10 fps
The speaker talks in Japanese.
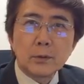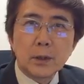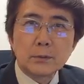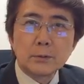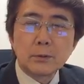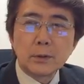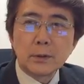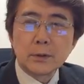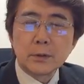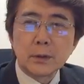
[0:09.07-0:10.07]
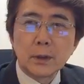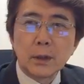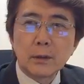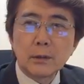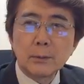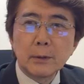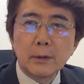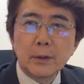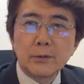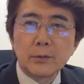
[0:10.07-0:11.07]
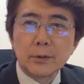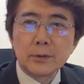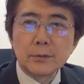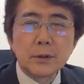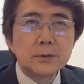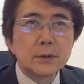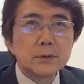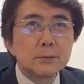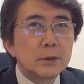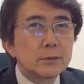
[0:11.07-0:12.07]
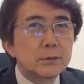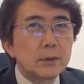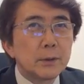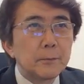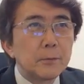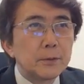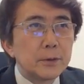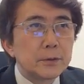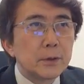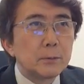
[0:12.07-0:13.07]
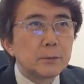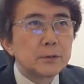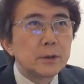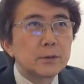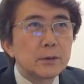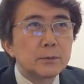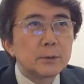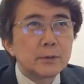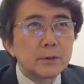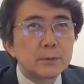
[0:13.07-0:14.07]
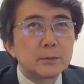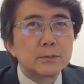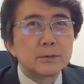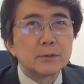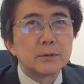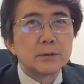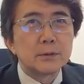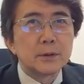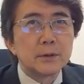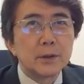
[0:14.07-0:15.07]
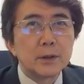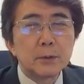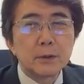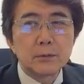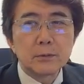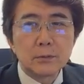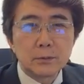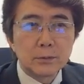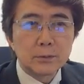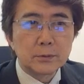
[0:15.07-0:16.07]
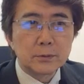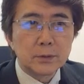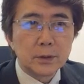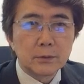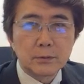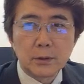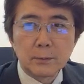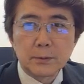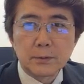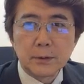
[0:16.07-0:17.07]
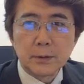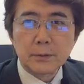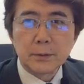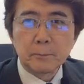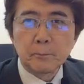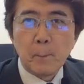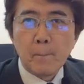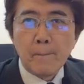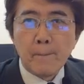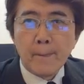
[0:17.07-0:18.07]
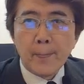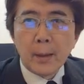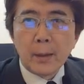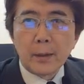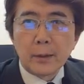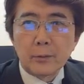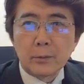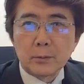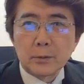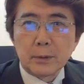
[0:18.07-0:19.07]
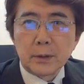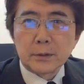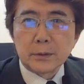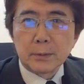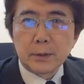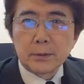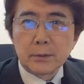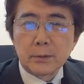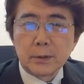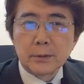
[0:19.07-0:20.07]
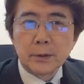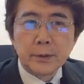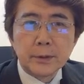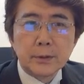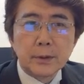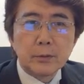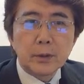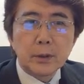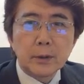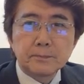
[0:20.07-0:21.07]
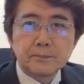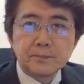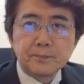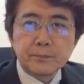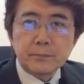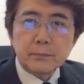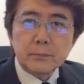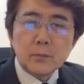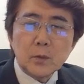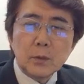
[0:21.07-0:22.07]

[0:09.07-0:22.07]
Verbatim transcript: 何かこういったことを始めた時にですねなかなかうまくいかないっていうんで中断してしまう人が多いんですけども最初からうまくいってしまうっていうんでですねでやればやるほどどんどん上手にできるようになりますんでですね、えー、とても素晴らしい瞑想法です。でこれから